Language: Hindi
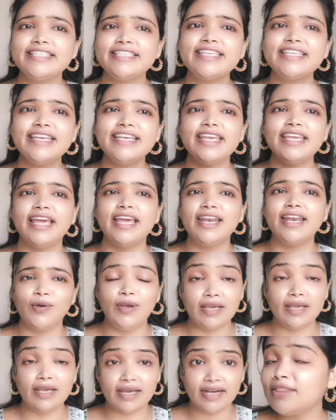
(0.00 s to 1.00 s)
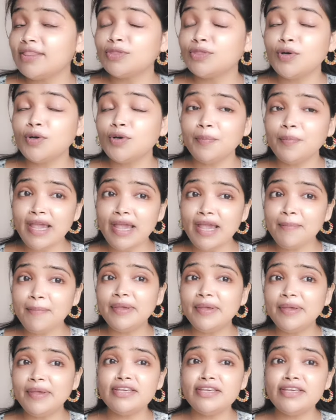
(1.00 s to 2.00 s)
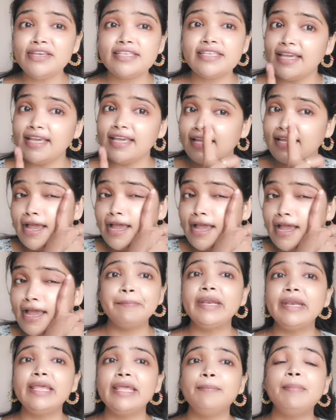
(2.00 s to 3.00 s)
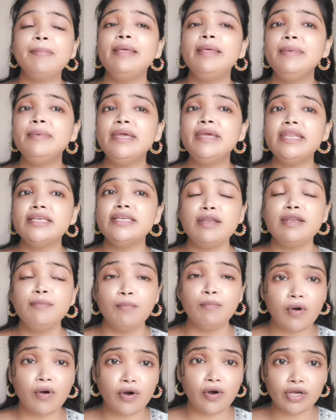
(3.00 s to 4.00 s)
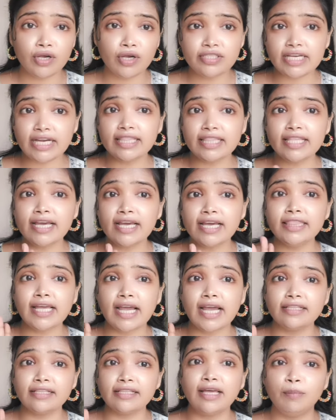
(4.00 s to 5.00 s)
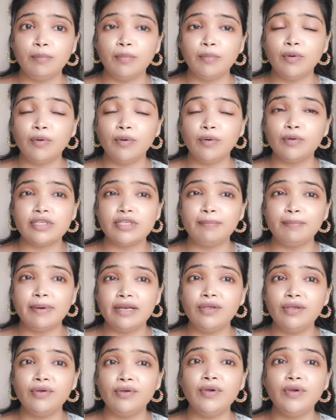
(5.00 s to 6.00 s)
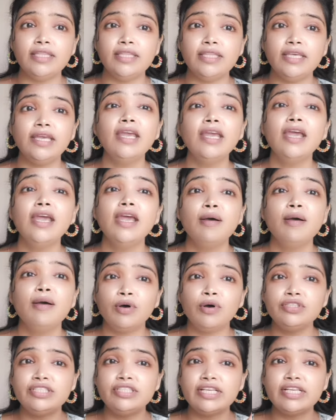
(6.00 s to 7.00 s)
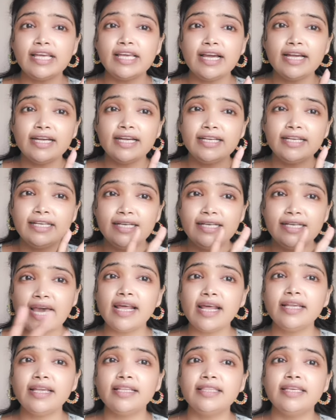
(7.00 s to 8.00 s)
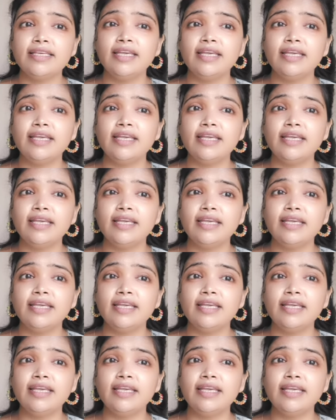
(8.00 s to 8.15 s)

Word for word: स्किन केयर को लेकर तो अभी आप मेरी स्किन देख रहे हैं अभी मेरी पहले मेरी स्किन बहुत ज्यादा दाग धब्बों से भरी हुई थी बहुत ज्यादा डार्क थी